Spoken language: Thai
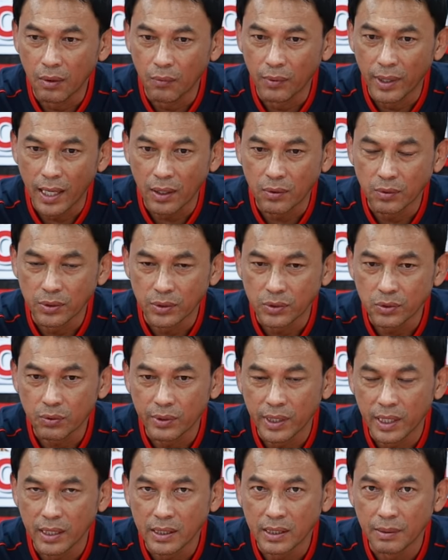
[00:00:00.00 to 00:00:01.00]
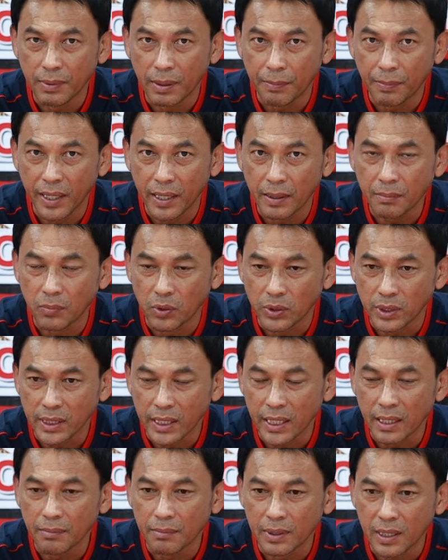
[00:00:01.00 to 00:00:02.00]
เวลาคู่ต่อสู้เดินขึ้นไปเพสหมดอ
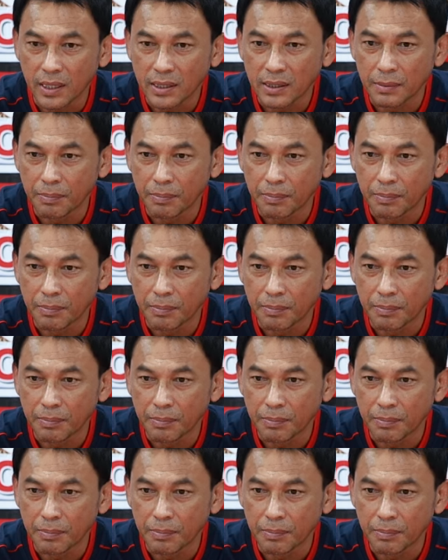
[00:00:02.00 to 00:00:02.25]
ย่างเงี้ยมันก็